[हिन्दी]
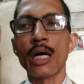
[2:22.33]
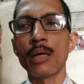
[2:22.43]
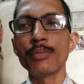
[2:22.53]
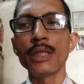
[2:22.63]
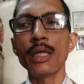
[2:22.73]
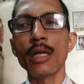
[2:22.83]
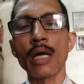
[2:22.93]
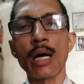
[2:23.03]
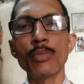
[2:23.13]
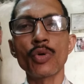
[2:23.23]
हमने
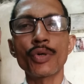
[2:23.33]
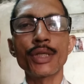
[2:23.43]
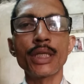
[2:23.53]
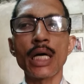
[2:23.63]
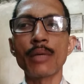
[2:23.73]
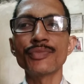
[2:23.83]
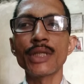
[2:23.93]
हम लोगों ने नाम